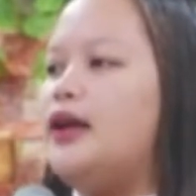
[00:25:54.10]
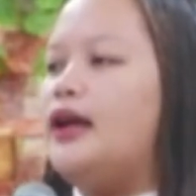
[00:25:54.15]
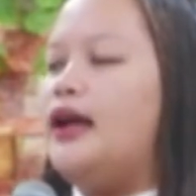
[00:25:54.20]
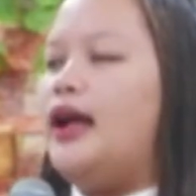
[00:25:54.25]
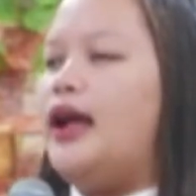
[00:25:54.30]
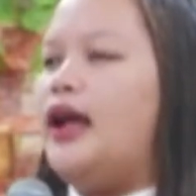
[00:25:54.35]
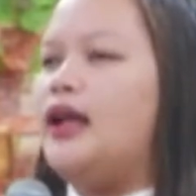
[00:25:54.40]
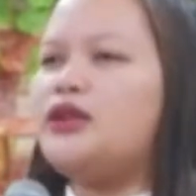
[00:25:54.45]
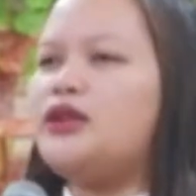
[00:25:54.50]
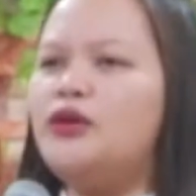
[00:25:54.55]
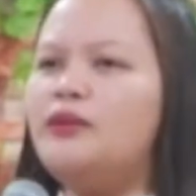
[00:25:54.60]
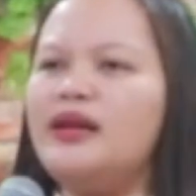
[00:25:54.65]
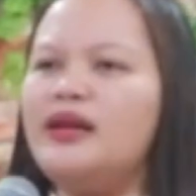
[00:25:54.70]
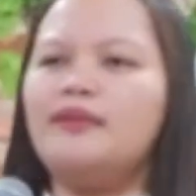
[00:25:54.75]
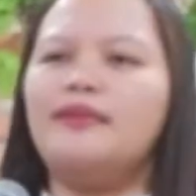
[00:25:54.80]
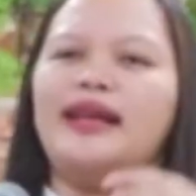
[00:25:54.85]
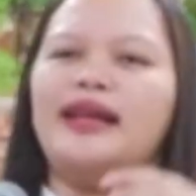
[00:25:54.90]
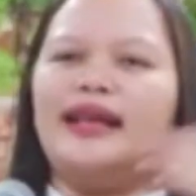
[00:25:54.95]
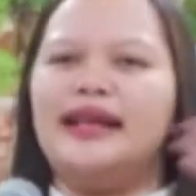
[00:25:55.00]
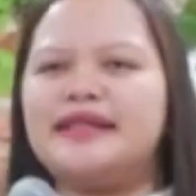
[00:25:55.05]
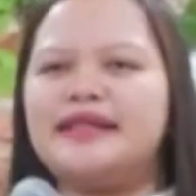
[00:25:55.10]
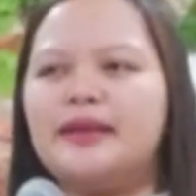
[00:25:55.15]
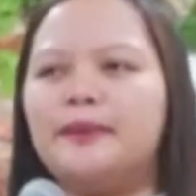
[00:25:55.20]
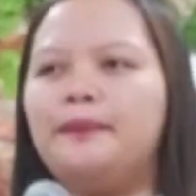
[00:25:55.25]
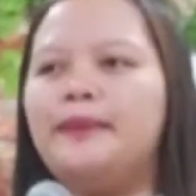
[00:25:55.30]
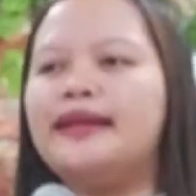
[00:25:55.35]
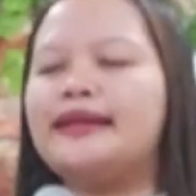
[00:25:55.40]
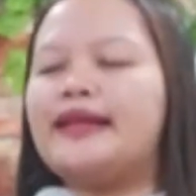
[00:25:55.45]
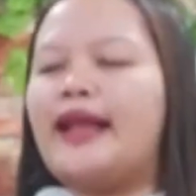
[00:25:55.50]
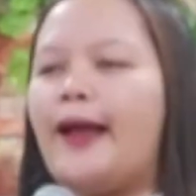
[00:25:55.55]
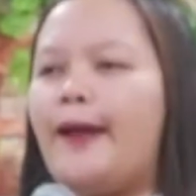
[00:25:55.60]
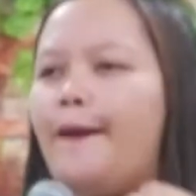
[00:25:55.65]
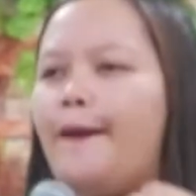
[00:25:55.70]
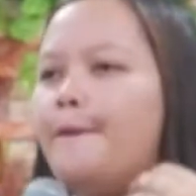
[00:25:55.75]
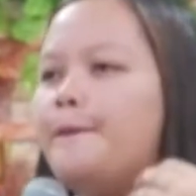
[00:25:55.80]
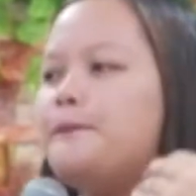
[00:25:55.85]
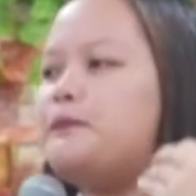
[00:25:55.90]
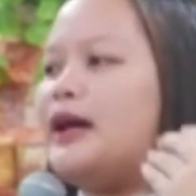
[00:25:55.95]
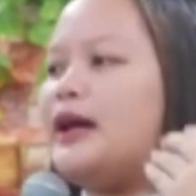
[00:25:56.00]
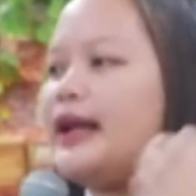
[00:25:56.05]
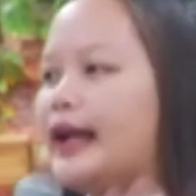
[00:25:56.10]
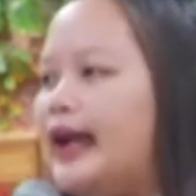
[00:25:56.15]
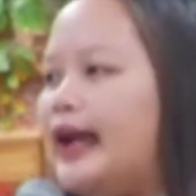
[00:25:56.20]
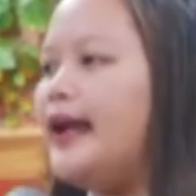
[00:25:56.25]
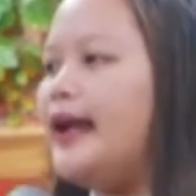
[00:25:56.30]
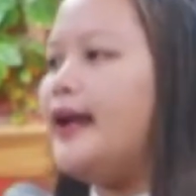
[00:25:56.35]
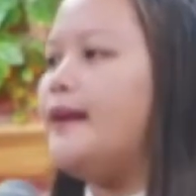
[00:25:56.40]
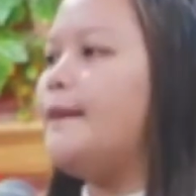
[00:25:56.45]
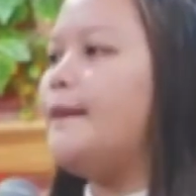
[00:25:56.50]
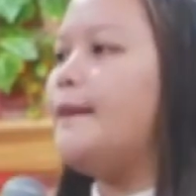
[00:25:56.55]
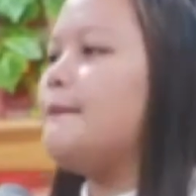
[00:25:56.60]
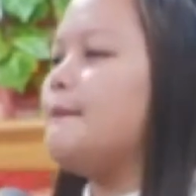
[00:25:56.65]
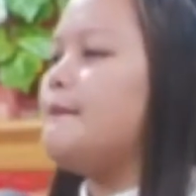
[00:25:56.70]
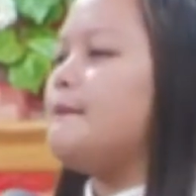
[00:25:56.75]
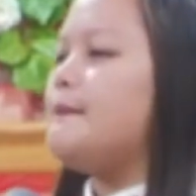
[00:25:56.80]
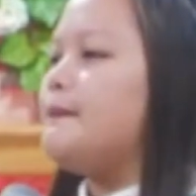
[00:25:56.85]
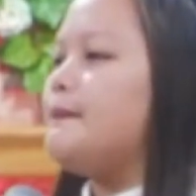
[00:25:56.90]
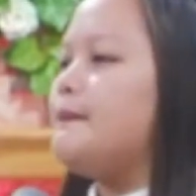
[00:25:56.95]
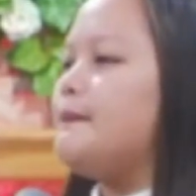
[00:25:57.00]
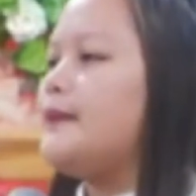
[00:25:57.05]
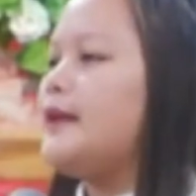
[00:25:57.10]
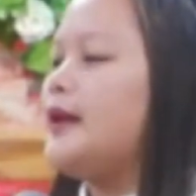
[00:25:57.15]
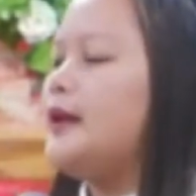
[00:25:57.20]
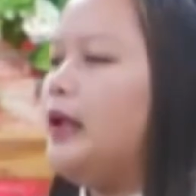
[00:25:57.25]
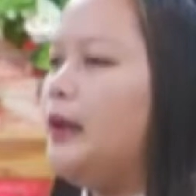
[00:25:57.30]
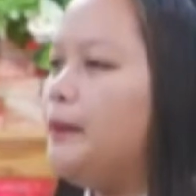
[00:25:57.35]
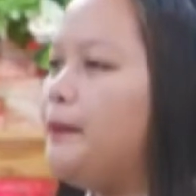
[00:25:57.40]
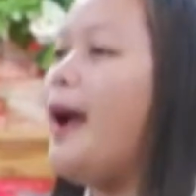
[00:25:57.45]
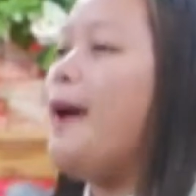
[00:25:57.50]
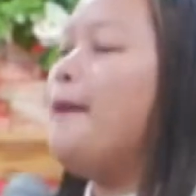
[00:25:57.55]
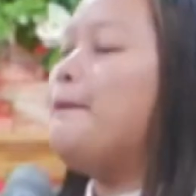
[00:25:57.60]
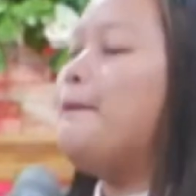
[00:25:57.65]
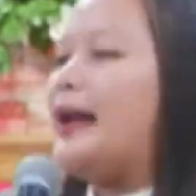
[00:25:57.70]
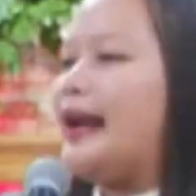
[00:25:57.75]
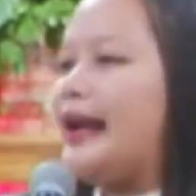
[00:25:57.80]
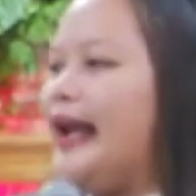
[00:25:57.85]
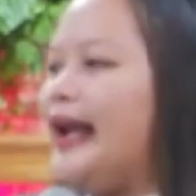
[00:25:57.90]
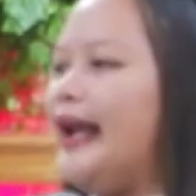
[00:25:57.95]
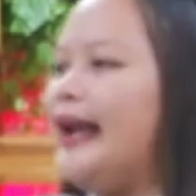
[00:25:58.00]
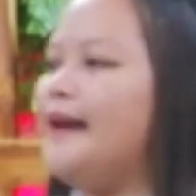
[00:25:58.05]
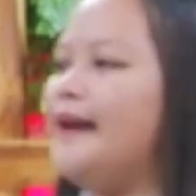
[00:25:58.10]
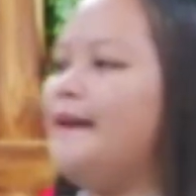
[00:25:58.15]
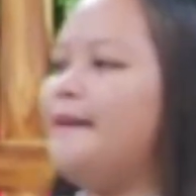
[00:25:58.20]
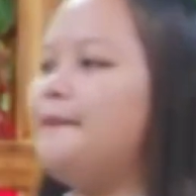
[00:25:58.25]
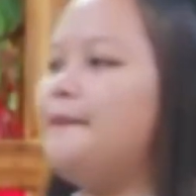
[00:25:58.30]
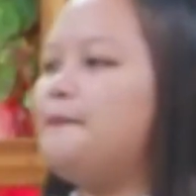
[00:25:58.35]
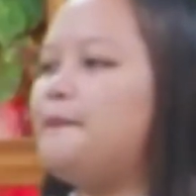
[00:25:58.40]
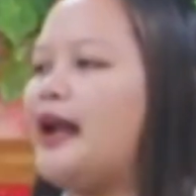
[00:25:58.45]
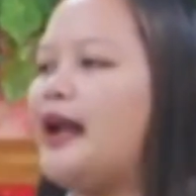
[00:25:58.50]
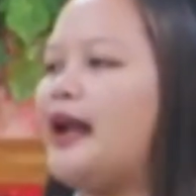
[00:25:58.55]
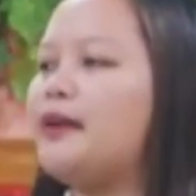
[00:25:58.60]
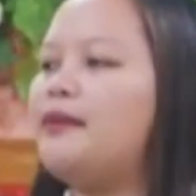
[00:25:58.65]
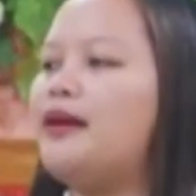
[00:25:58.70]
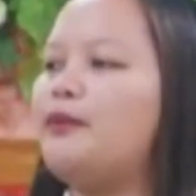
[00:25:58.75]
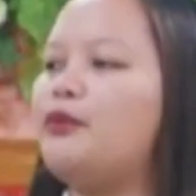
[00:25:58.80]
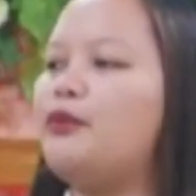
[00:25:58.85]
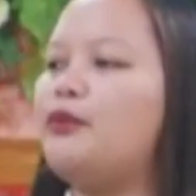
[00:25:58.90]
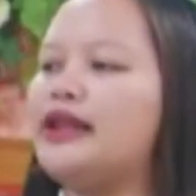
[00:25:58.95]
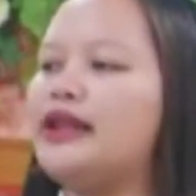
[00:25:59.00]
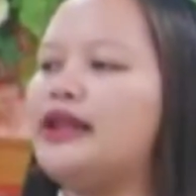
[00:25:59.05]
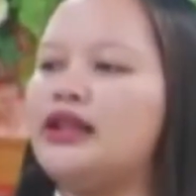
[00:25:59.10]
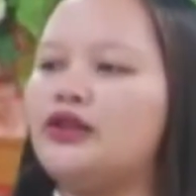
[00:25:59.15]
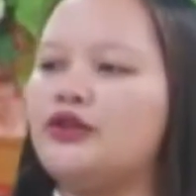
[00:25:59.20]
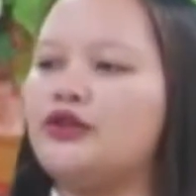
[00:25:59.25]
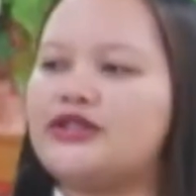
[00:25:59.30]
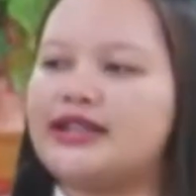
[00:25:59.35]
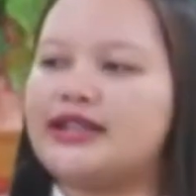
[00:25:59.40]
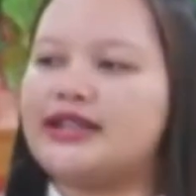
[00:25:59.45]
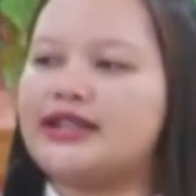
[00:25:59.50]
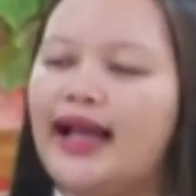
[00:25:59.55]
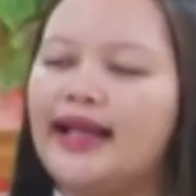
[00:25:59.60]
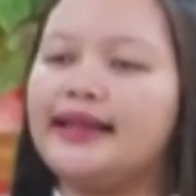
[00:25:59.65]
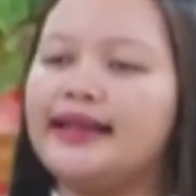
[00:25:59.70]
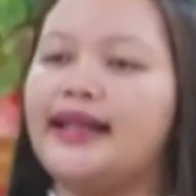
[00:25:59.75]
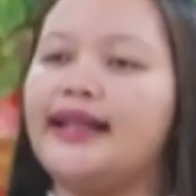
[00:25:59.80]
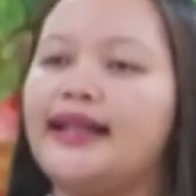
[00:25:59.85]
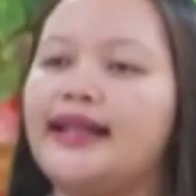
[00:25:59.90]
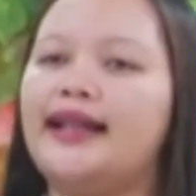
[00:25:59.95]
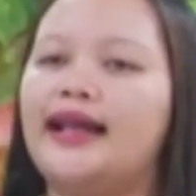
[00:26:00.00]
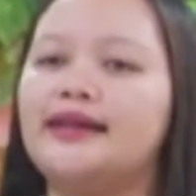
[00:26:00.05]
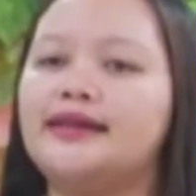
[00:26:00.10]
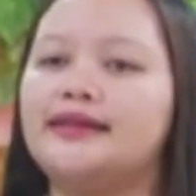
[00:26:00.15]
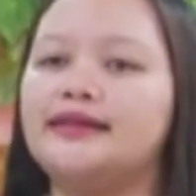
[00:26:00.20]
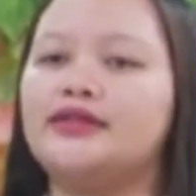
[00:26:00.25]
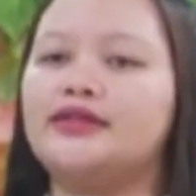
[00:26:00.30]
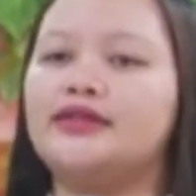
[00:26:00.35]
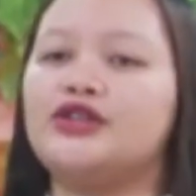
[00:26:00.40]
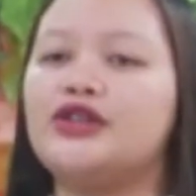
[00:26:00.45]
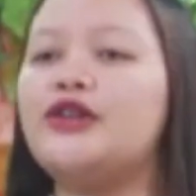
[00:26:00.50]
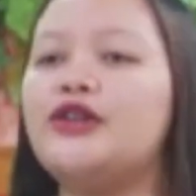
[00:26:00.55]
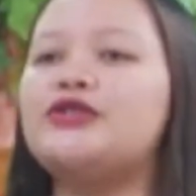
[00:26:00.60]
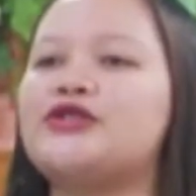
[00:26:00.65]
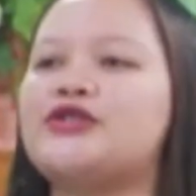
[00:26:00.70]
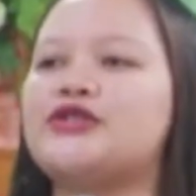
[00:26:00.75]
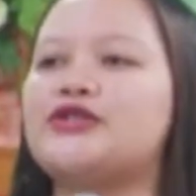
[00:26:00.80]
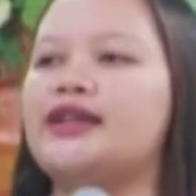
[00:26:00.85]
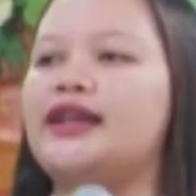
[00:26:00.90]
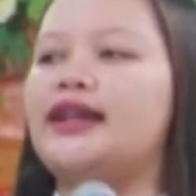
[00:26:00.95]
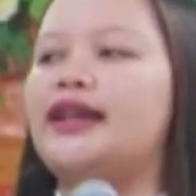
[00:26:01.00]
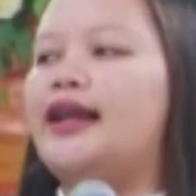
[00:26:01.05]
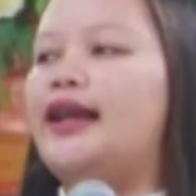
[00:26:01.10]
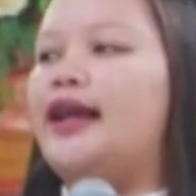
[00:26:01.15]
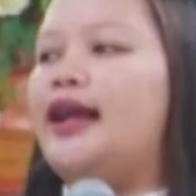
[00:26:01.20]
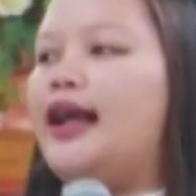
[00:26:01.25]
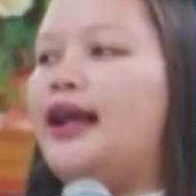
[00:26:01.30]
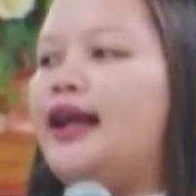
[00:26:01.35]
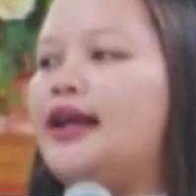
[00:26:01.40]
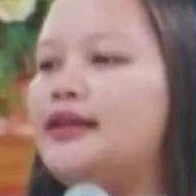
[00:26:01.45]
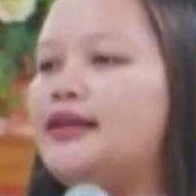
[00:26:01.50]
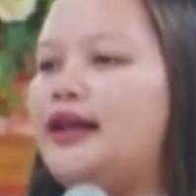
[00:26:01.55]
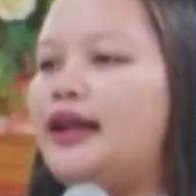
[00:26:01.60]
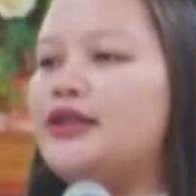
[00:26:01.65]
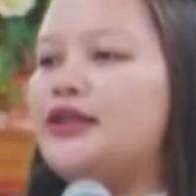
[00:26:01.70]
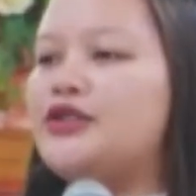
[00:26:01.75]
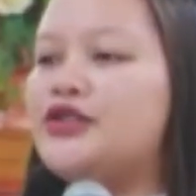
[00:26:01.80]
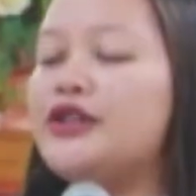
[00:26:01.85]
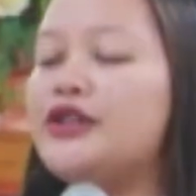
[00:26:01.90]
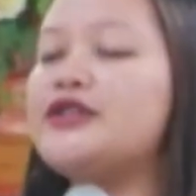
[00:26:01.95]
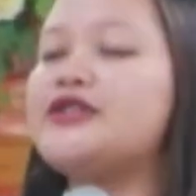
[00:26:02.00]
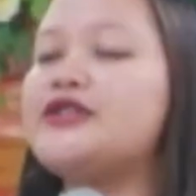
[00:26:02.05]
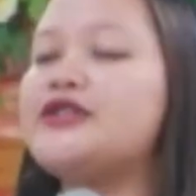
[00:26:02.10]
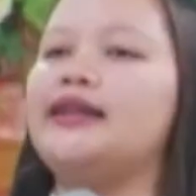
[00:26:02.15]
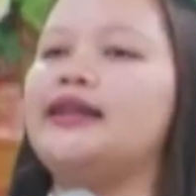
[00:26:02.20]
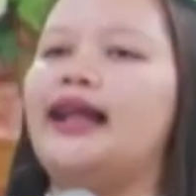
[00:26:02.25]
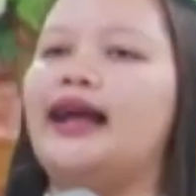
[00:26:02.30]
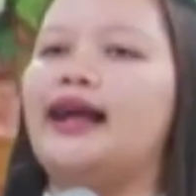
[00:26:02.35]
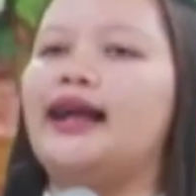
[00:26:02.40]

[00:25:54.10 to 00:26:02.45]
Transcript: At kung may maisip man tayong paraan ibang paraan para mapunta dito sa atin ang Diyos, ang, ang Diyos anak.